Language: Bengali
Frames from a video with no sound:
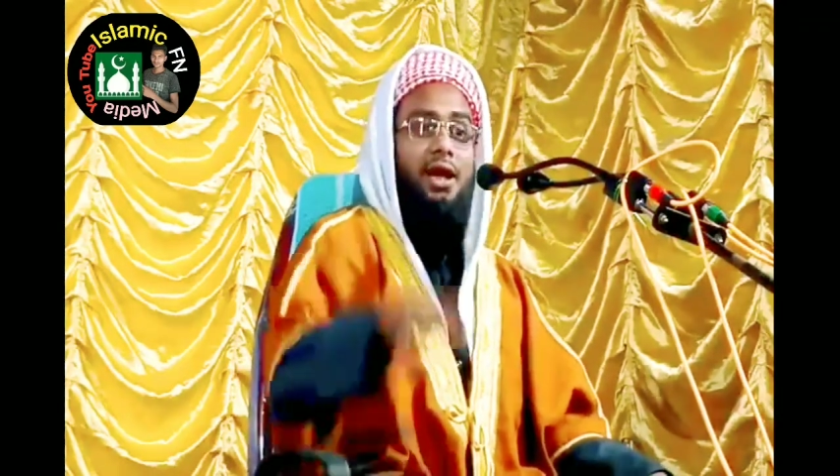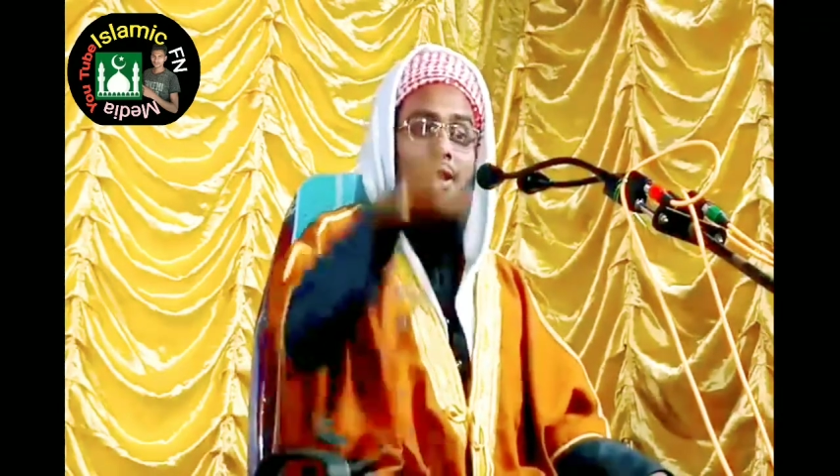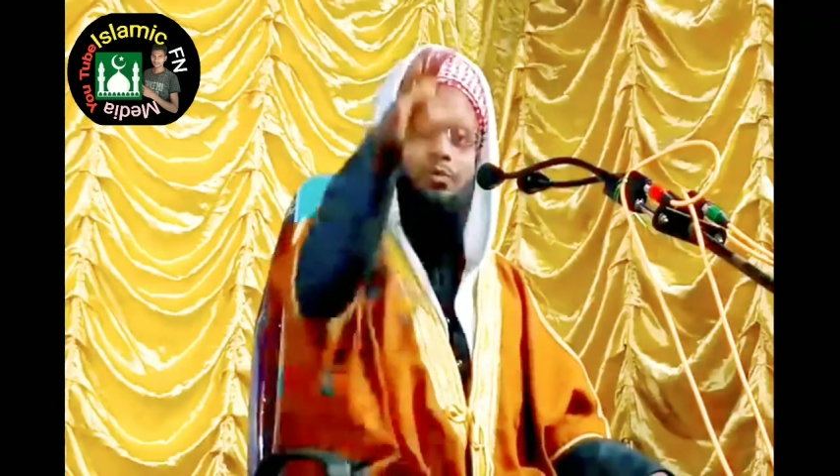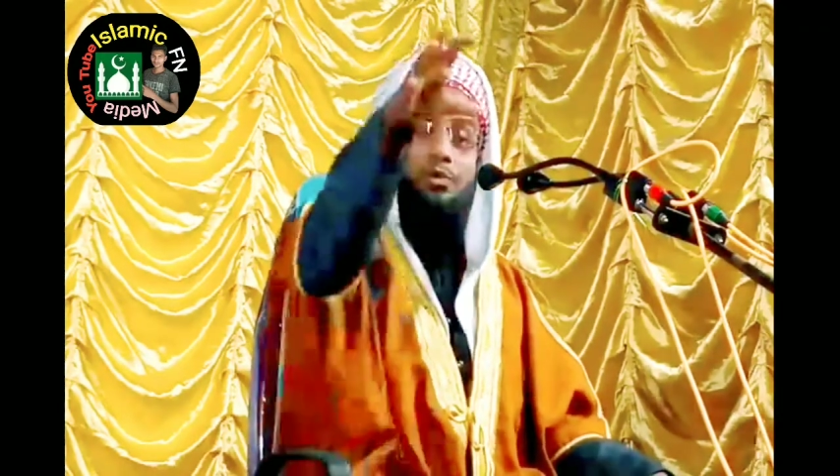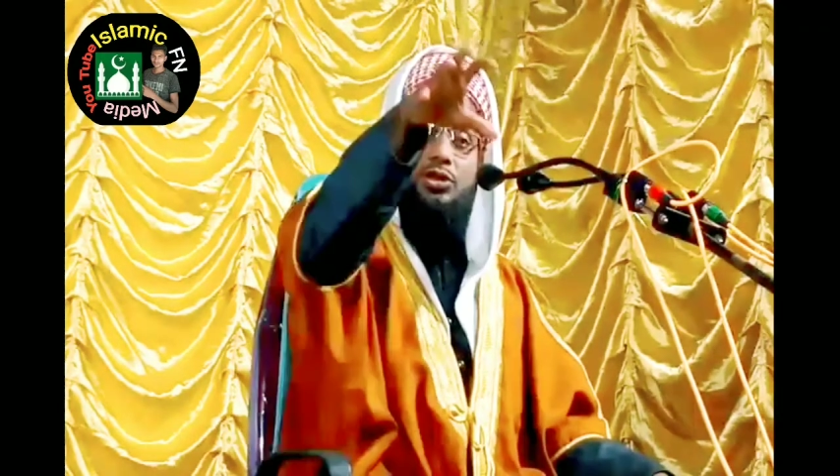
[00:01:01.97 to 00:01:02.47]
এই
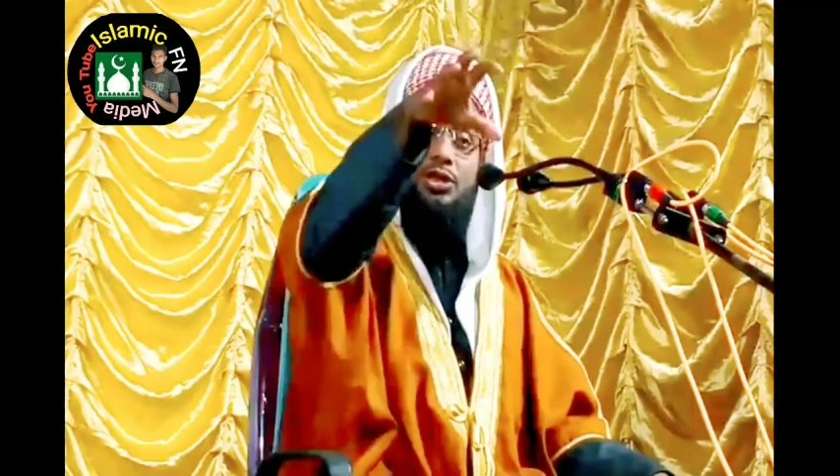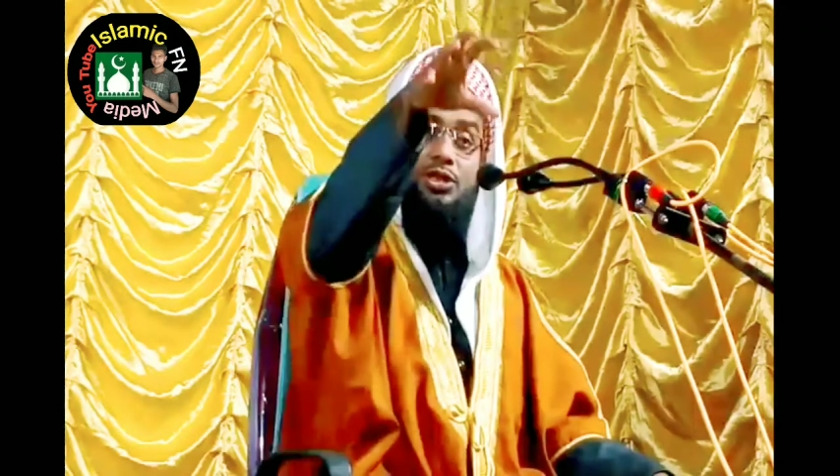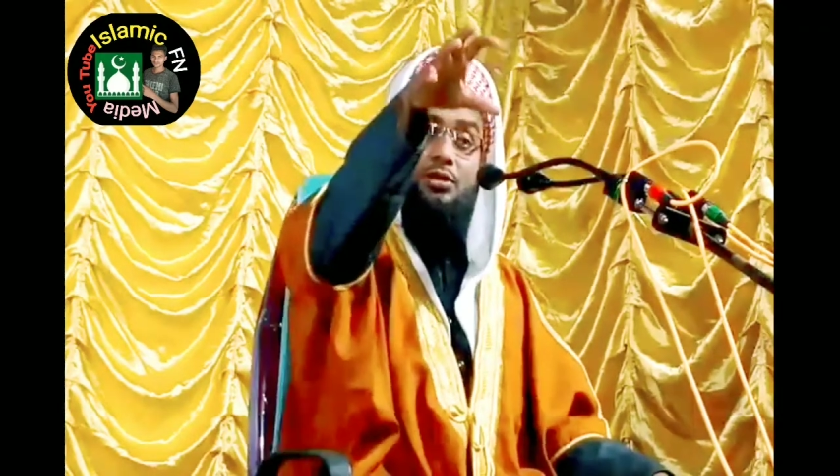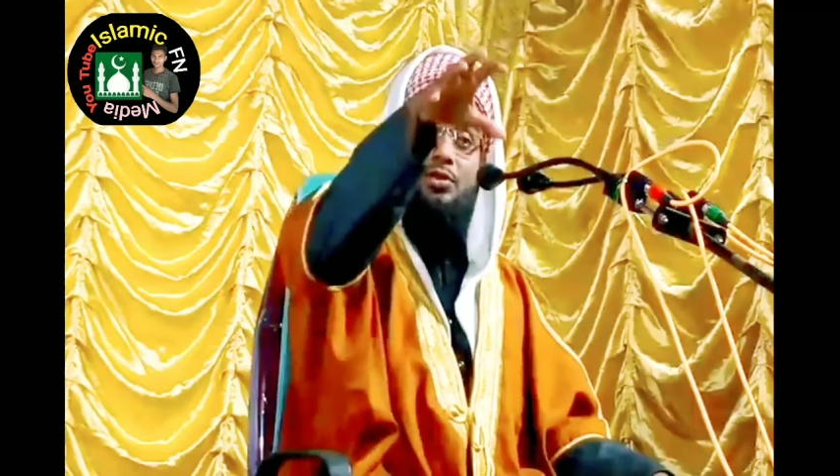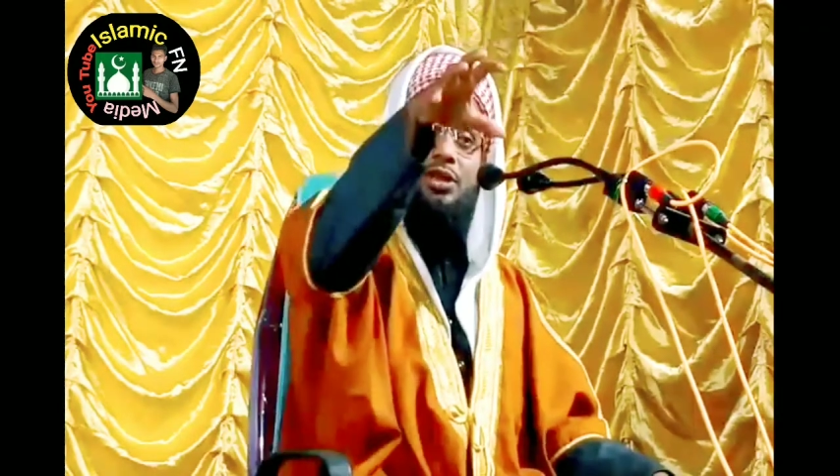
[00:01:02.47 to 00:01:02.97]

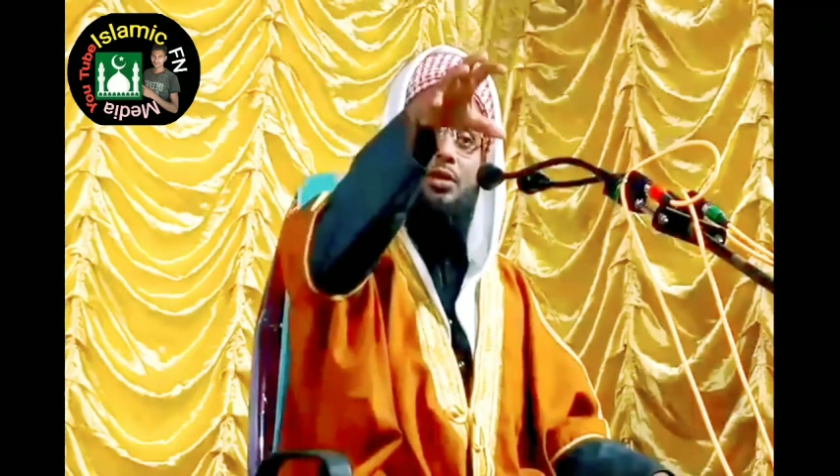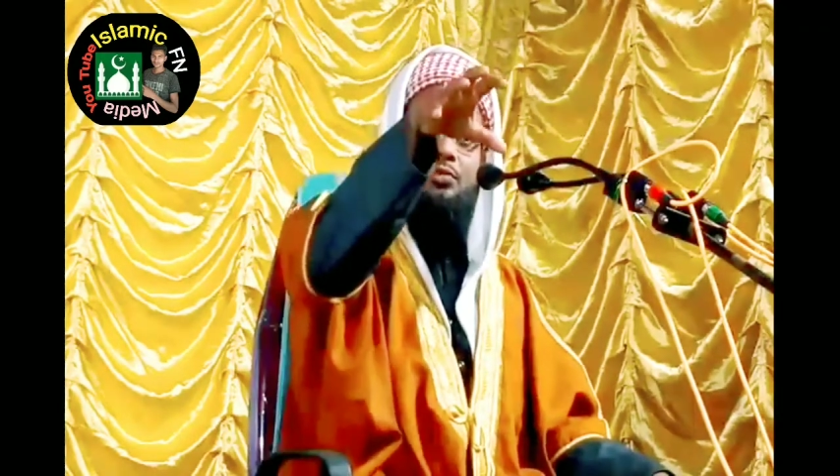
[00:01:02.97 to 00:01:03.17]
মজলিসের ভিতরে